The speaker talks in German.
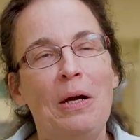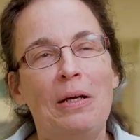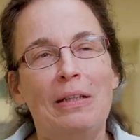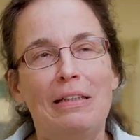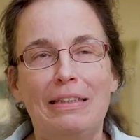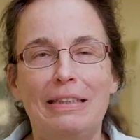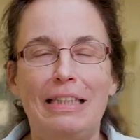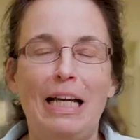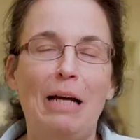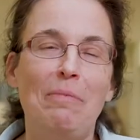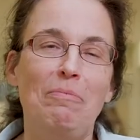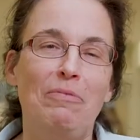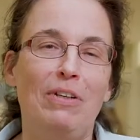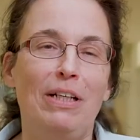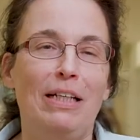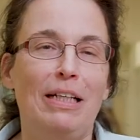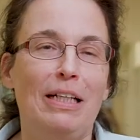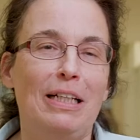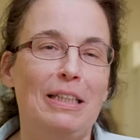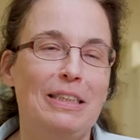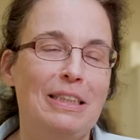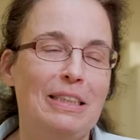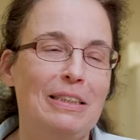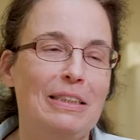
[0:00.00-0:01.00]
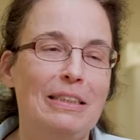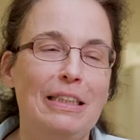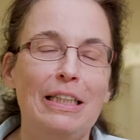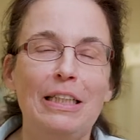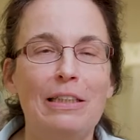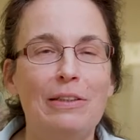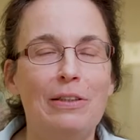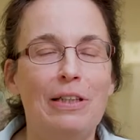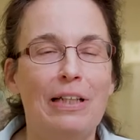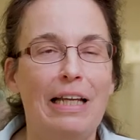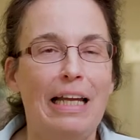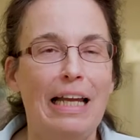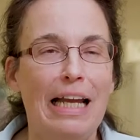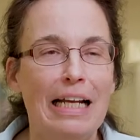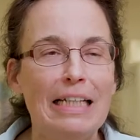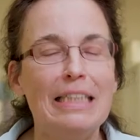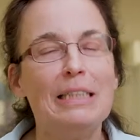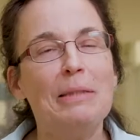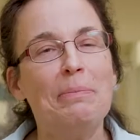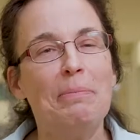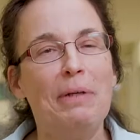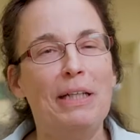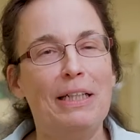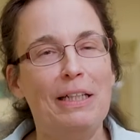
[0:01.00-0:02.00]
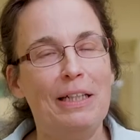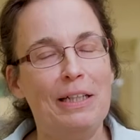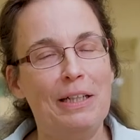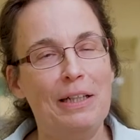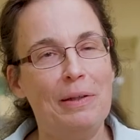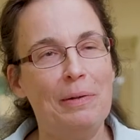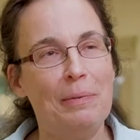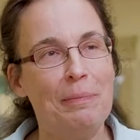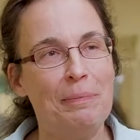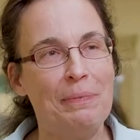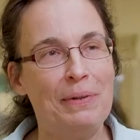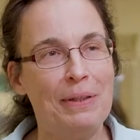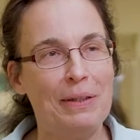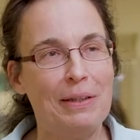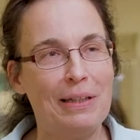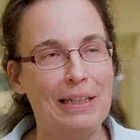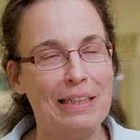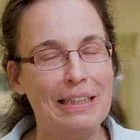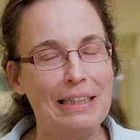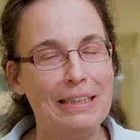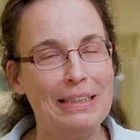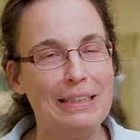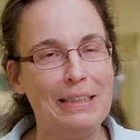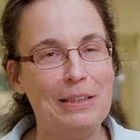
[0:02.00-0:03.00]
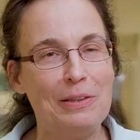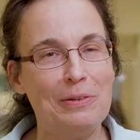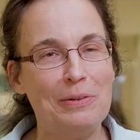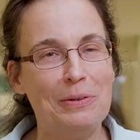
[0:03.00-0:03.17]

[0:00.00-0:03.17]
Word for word: das haben wir ja jetzt nicht erst bei der Krise,